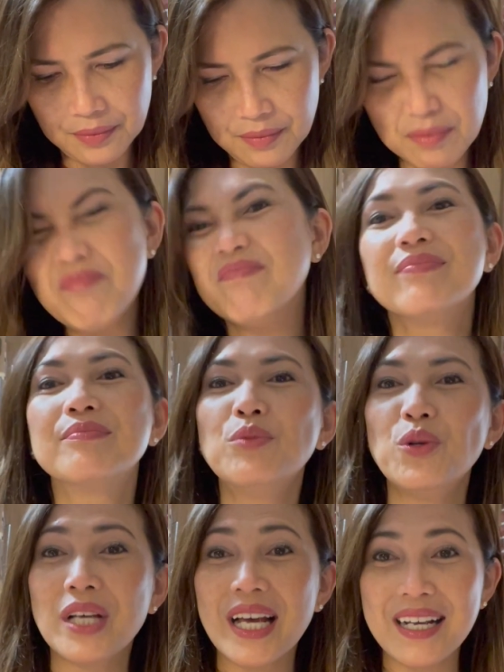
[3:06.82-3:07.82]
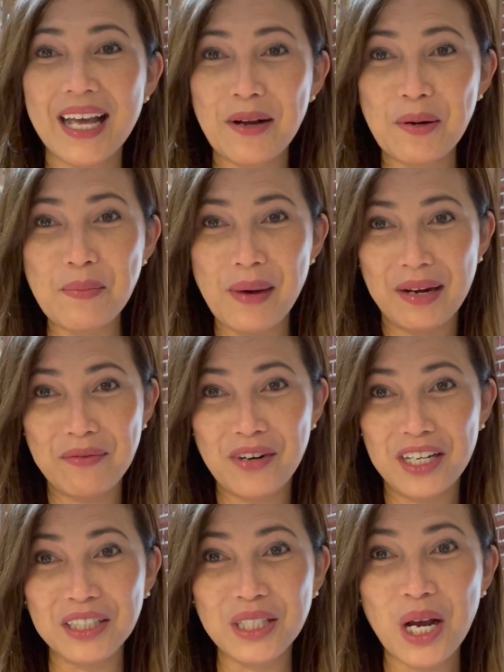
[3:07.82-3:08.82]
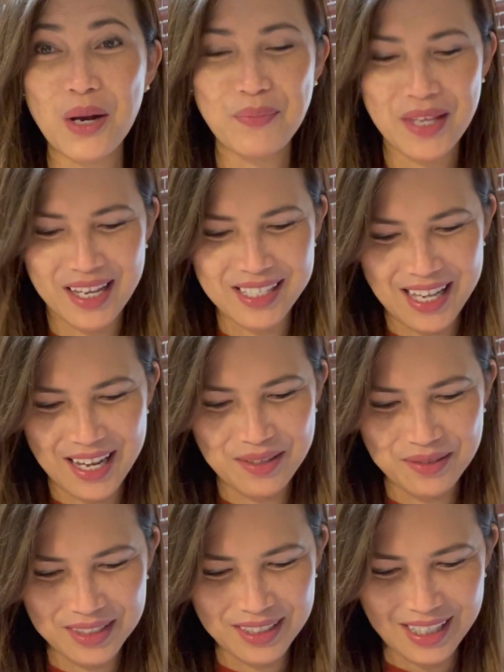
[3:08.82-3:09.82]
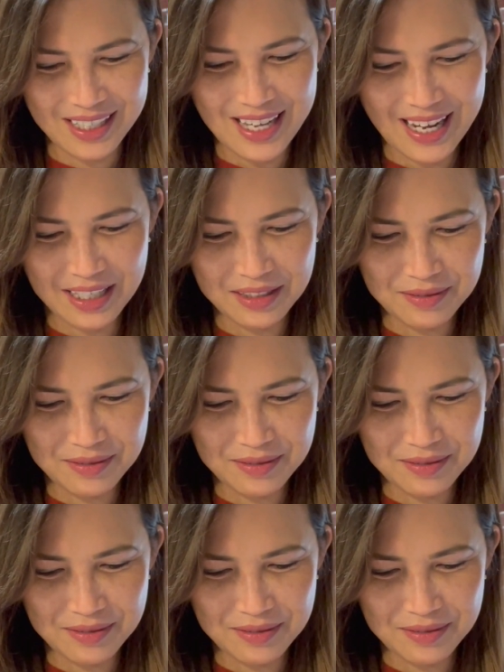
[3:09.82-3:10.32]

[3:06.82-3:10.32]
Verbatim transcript: ừ, mùi ca cao nó mạnh và nó thơm dễ sợ luôn đó cả nhà